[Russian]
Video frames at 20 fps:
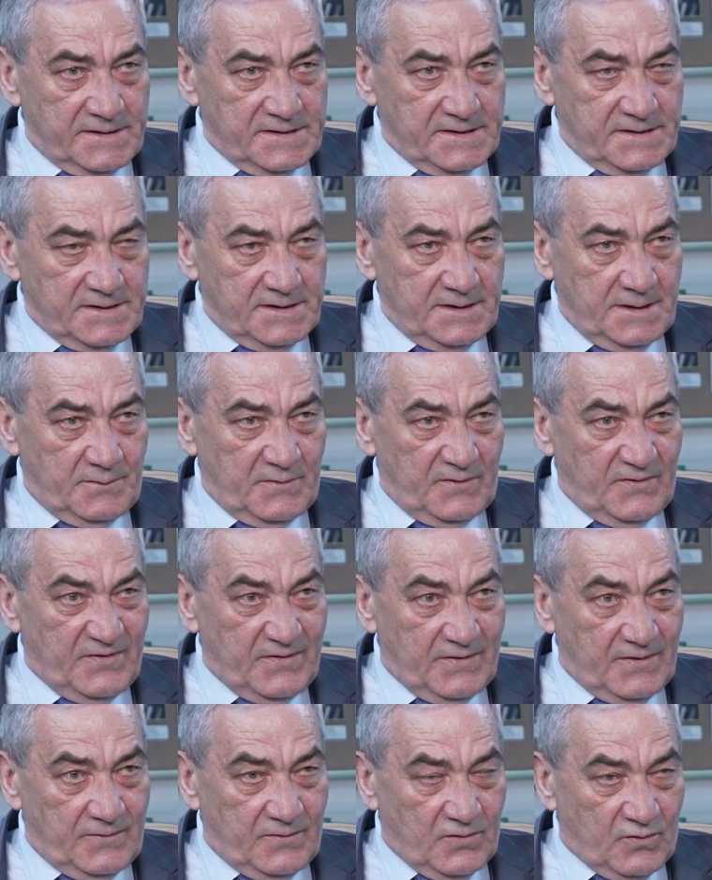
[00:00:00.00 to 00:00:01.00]
систем
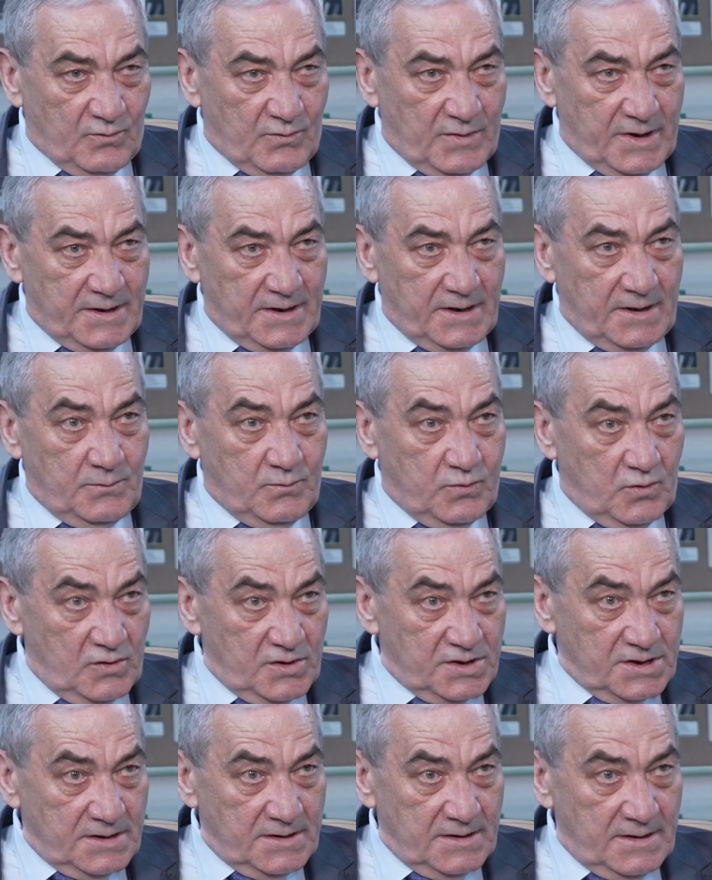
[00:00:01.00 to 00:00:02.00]
в Румынии и
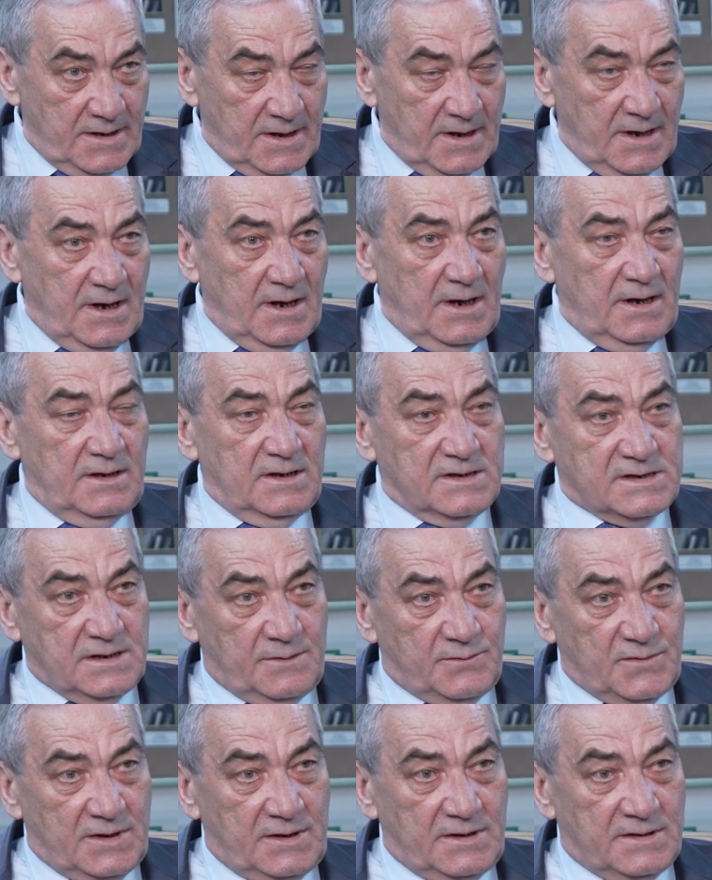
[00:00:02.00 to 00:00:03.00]
Польше. На
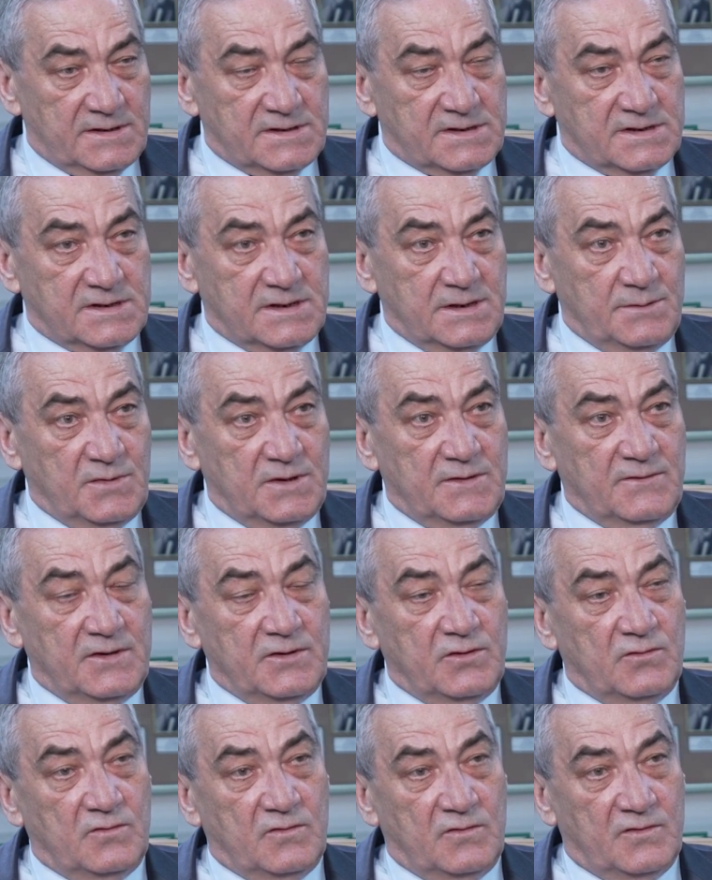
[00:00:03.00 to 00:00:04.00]
самом деле это системы
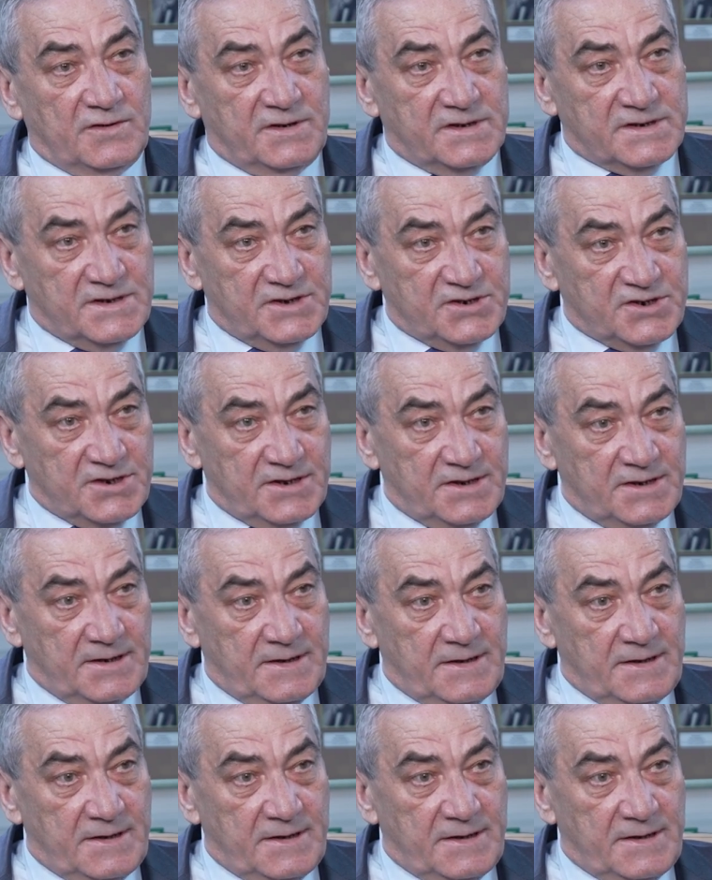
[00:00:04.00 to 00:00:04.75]
двойного назначения.